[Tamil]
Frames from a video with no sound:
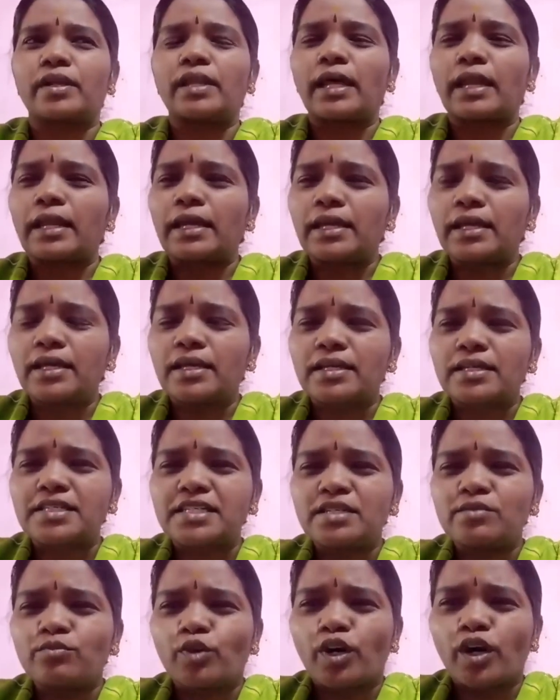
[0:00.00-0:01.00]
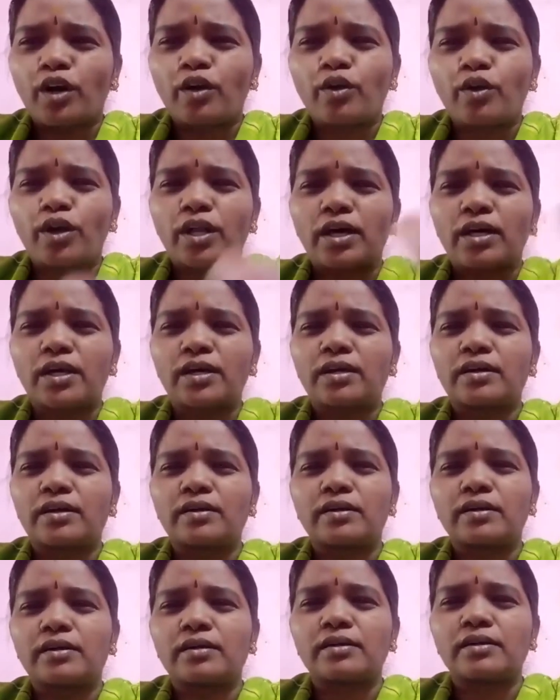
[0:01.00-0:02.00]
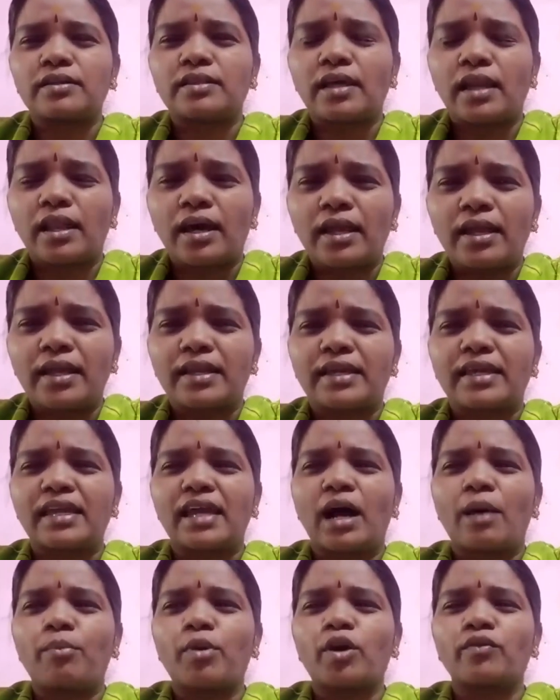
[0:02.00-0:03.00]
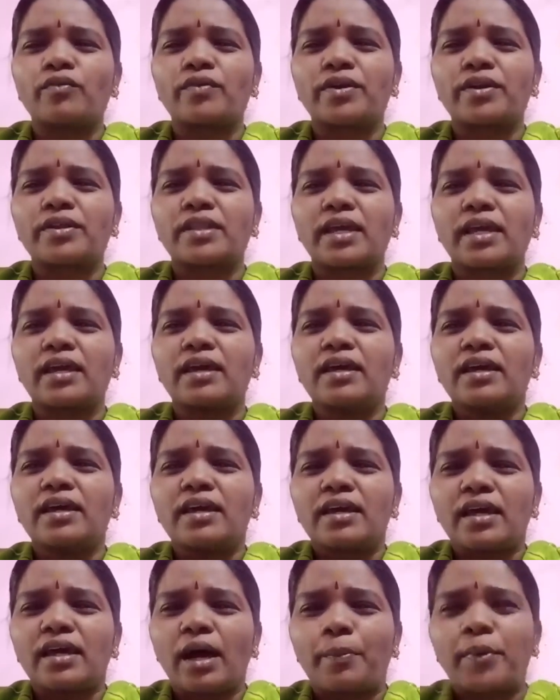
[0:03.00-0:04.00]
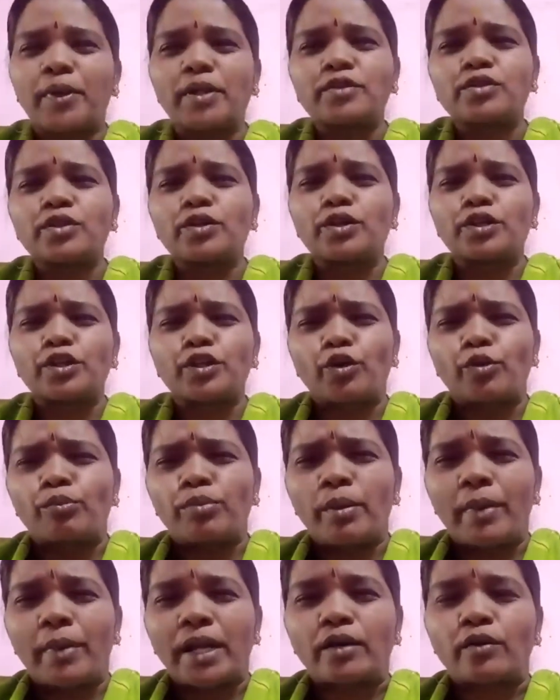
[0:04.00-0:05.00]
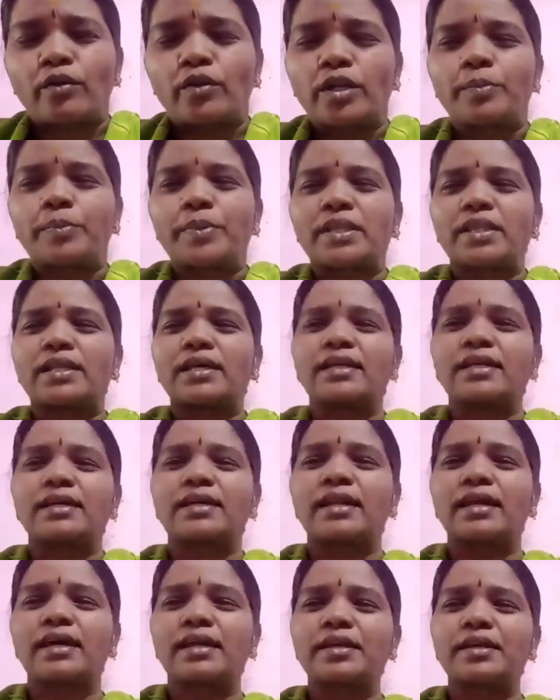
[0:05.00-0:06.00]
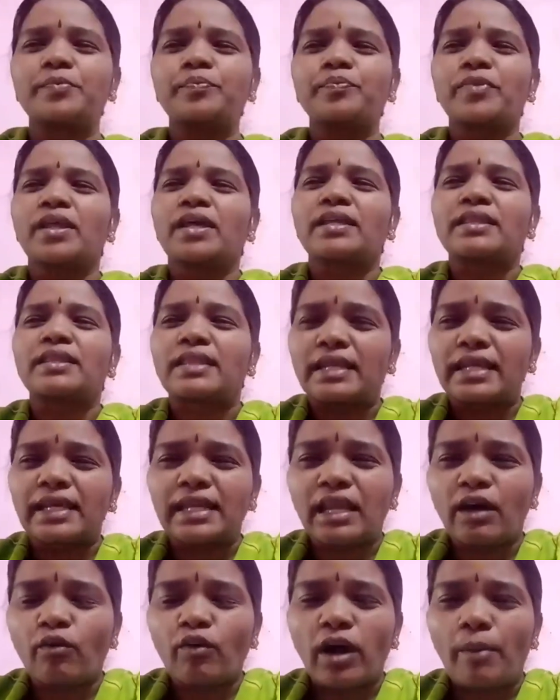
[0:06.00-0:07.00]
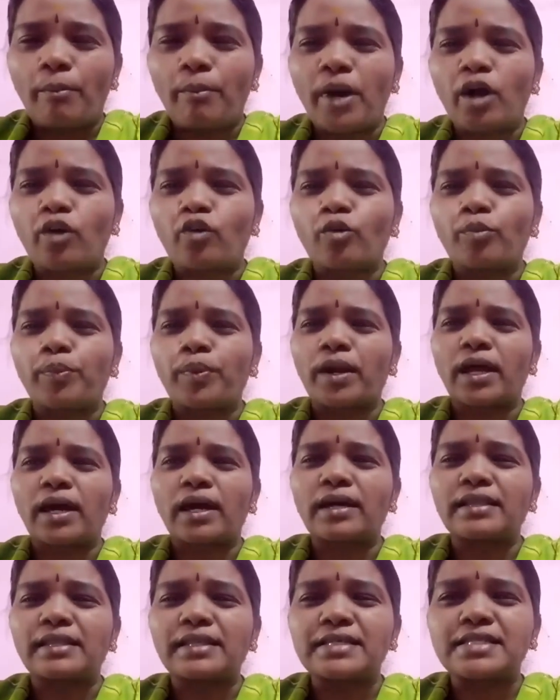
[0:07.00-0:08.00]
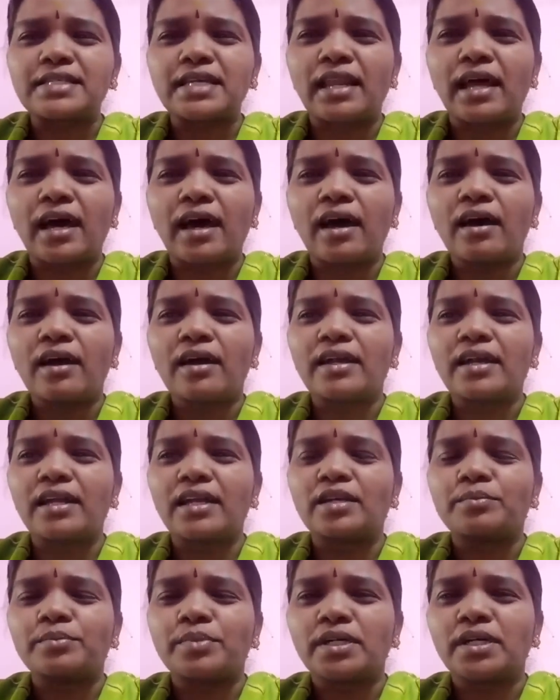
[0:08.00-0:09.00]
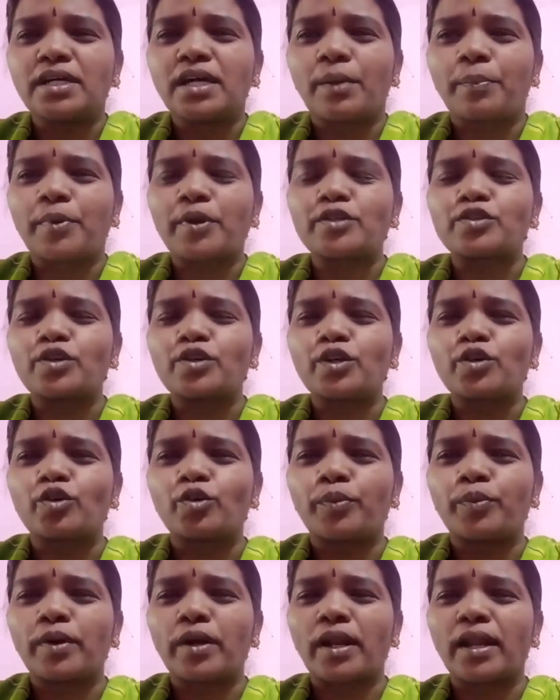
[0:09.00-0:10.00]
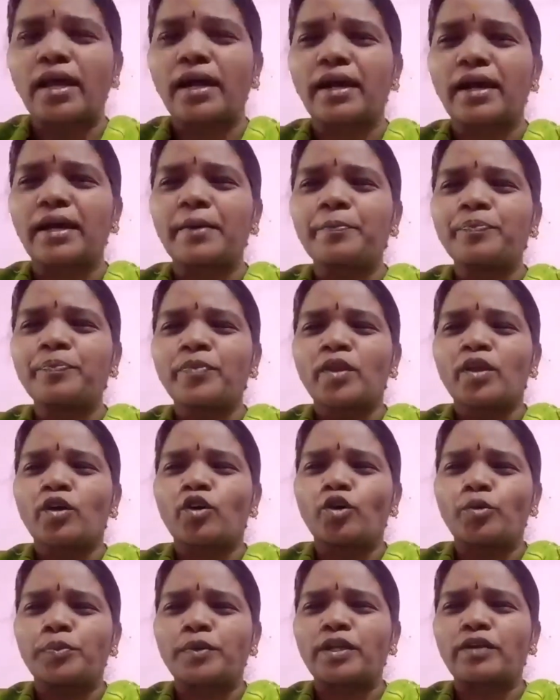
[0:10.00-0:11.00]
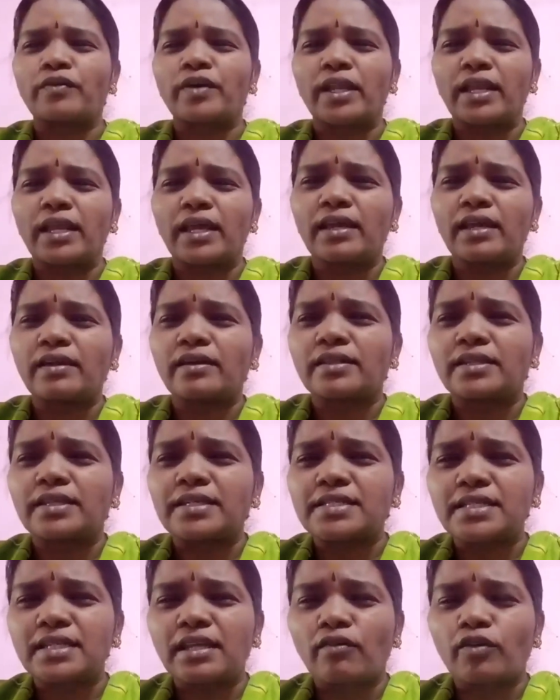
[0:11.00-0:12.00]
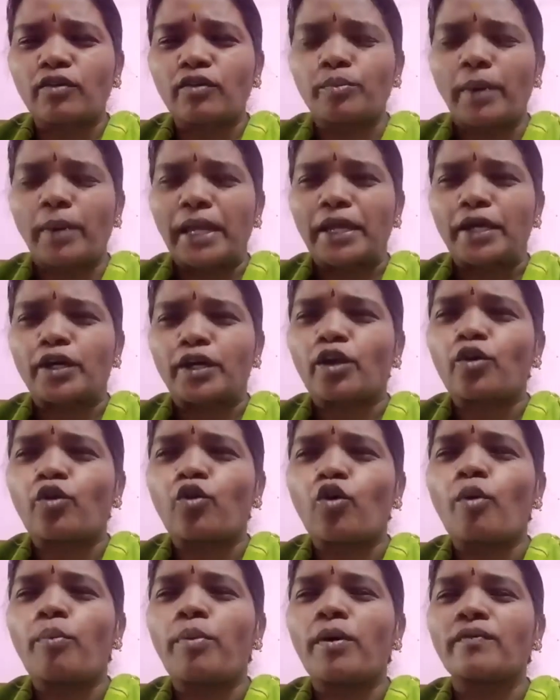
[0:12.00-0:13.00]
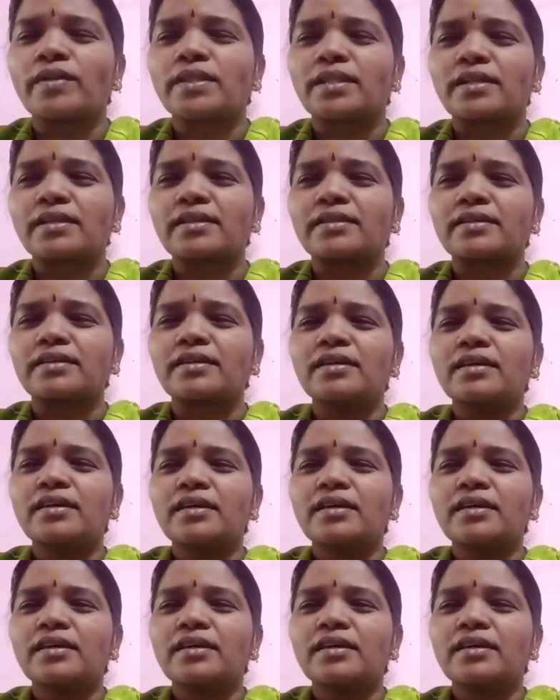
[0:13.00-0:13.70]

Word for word: நிறைய ரிஷி முகங்களோட இதெல்லாம் எனக்கு ஞாபகம் வருதே அப்படின்னு சொல்லிட்டு ரொம்ப மனக்குழப்பத்துல இருக்கிறாரு திடீர்னு அவங்க அம்மா கூப்பிடுறாங்க தீஷனா எலும்பு அப்படின்னு சொல்லி கூப்பிடுறாங்க கூப்பிட்ட உடனே தீஷனாவுக்கு பயங்கர கோபம் வந்துருது